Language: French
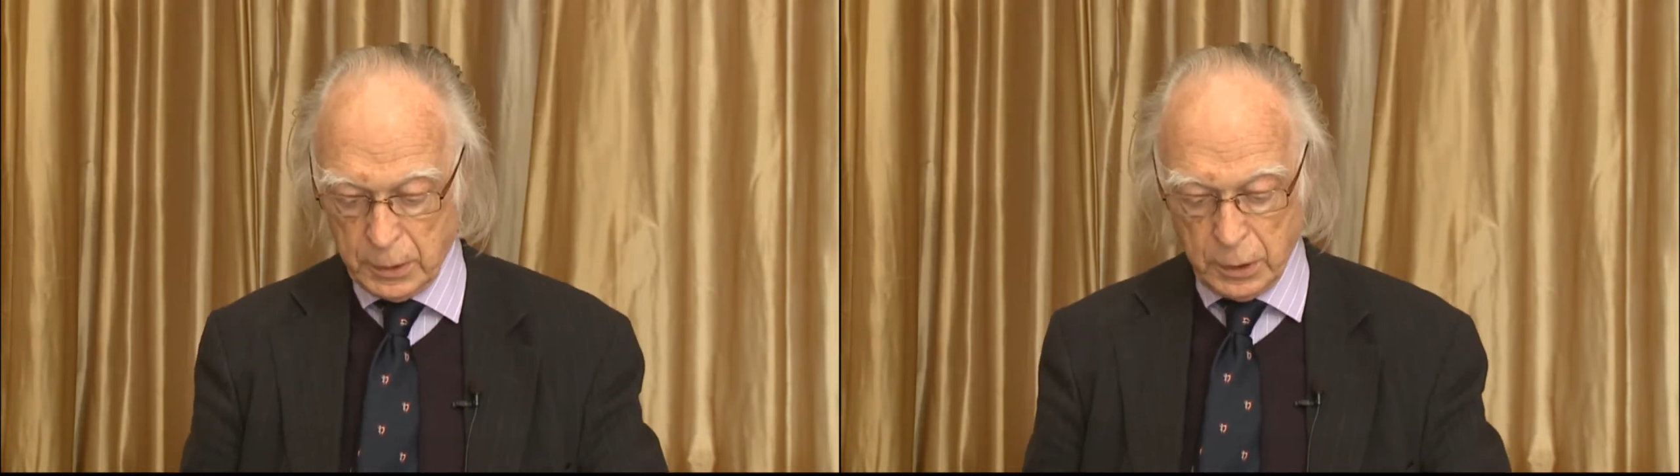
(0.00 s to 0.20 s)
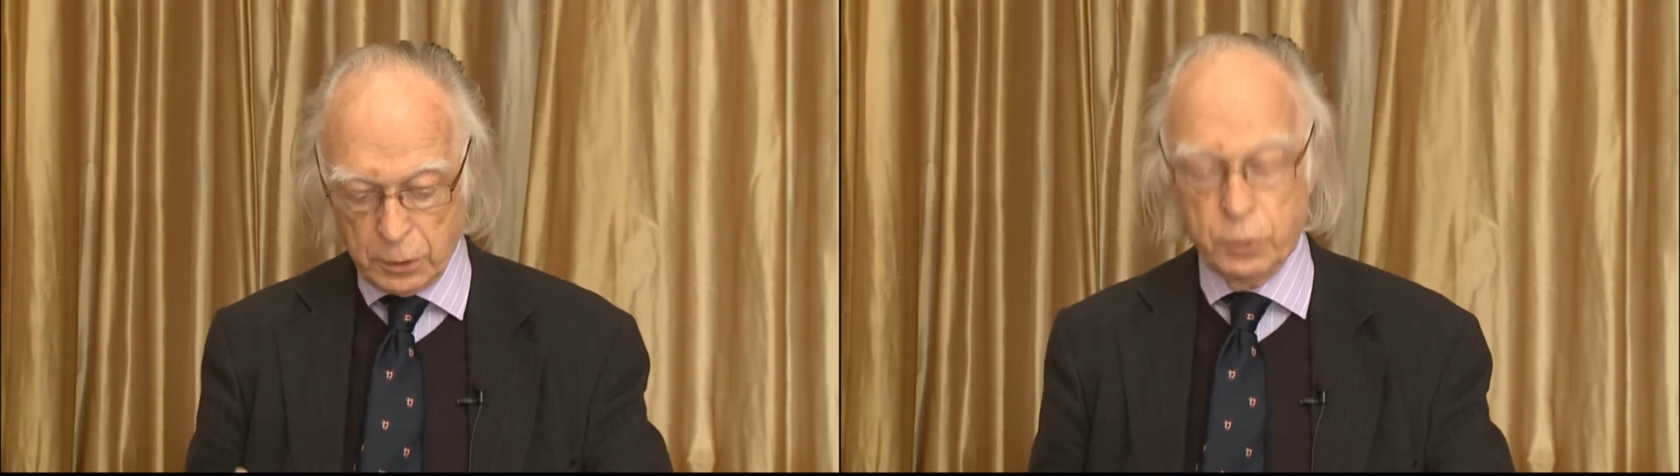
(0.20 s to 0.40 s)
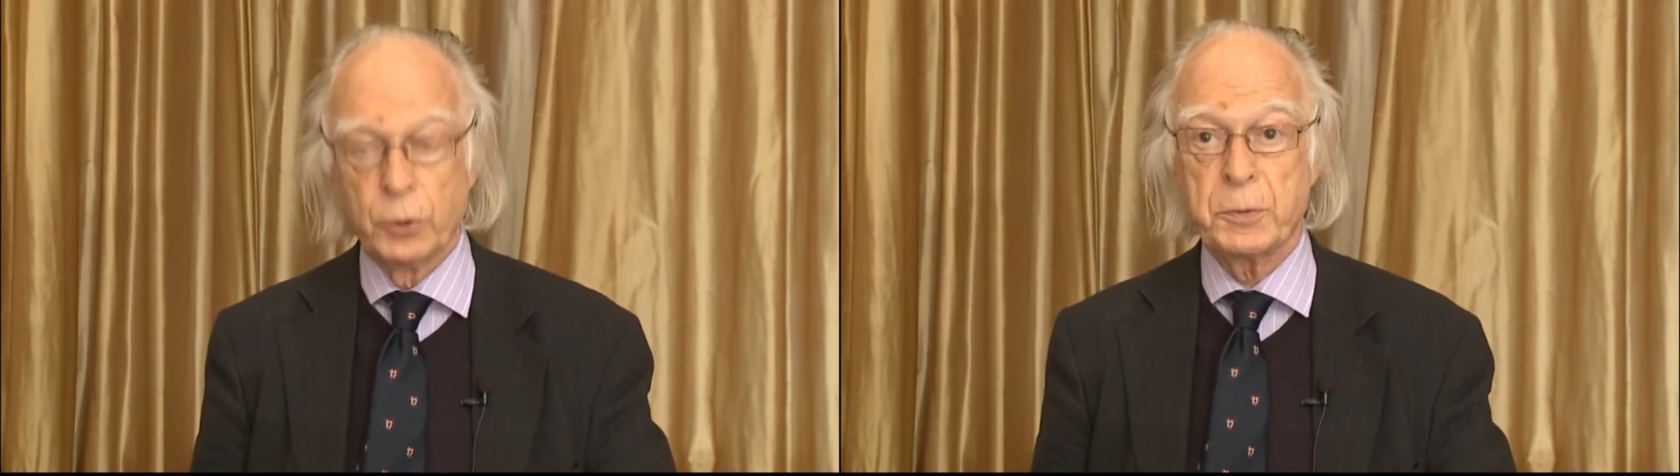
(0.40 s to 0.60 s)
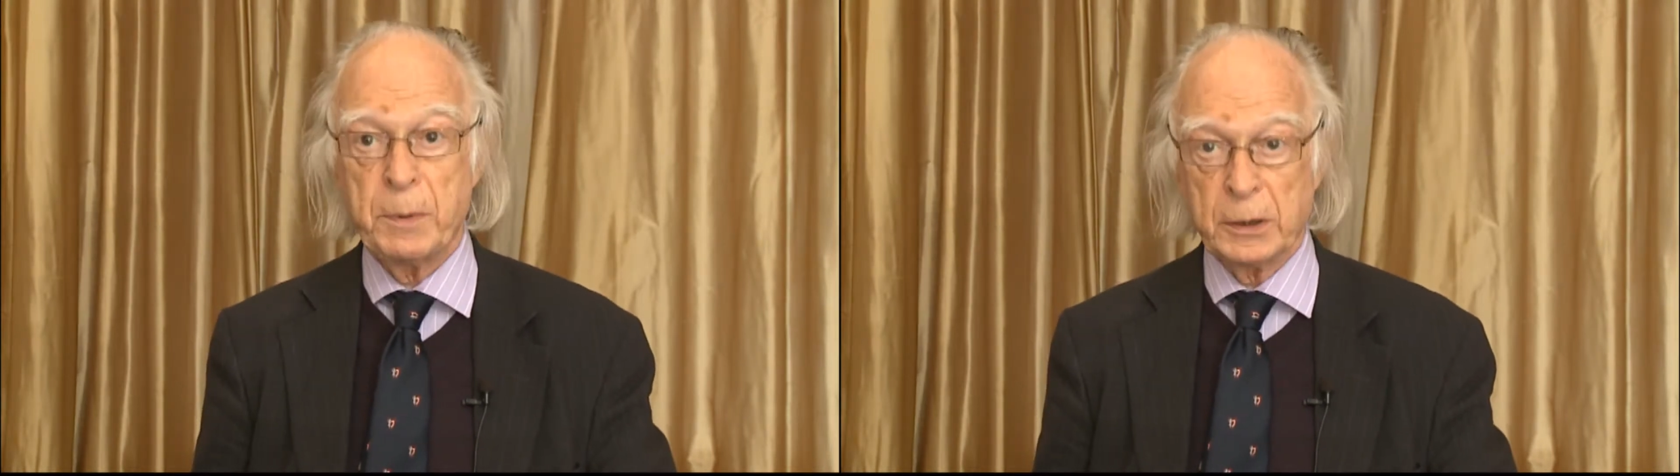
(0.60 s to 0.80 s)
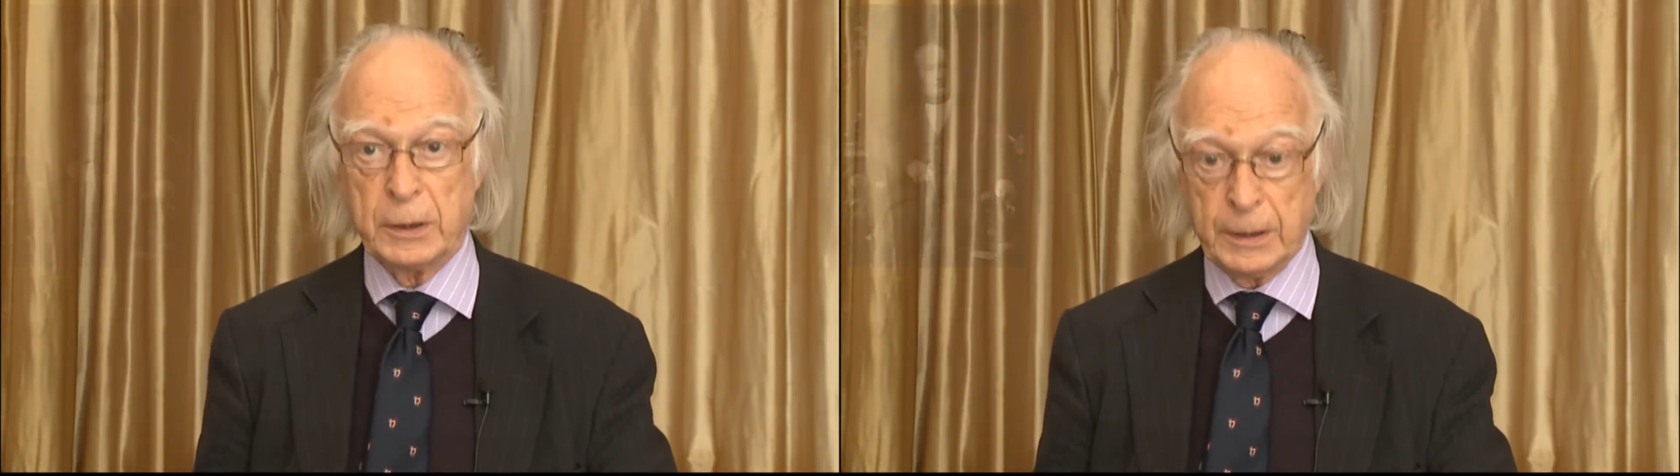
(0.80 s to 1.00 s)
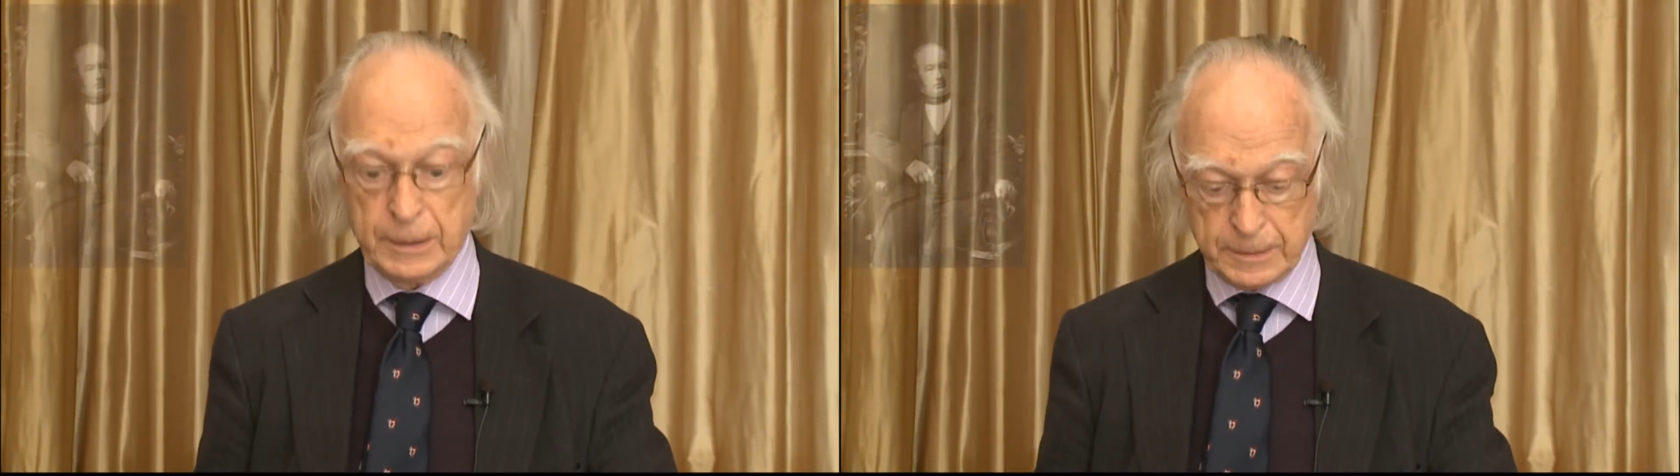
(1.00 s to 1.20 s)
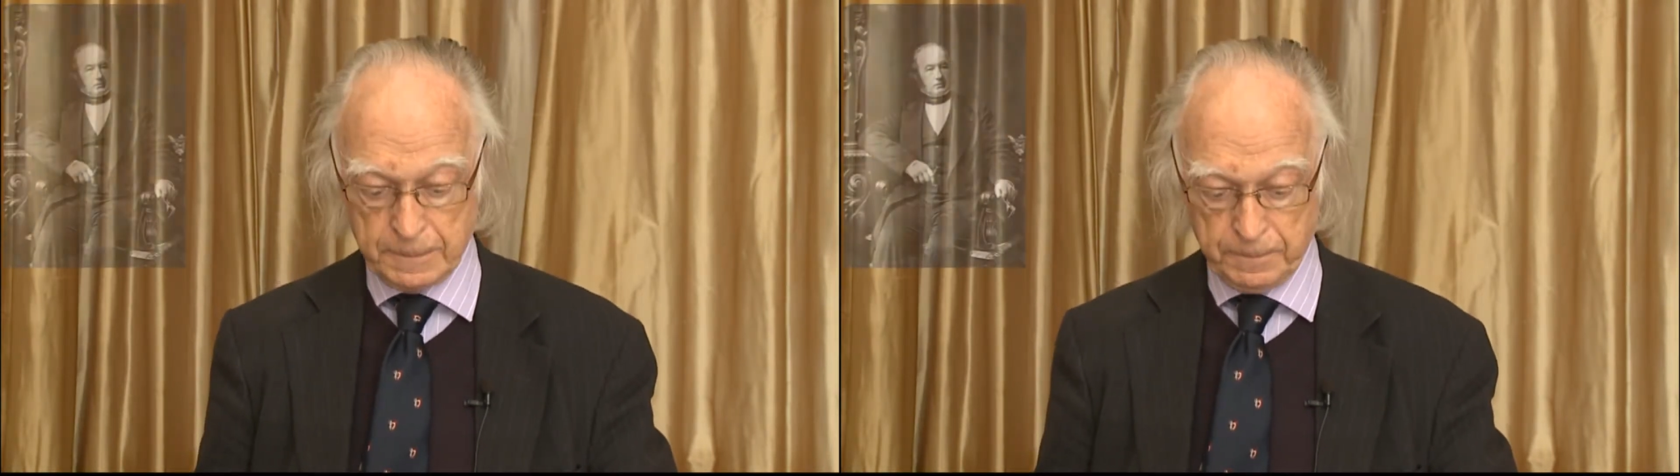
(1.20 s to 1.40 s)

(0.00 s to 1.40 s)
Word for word: Claude Bernard,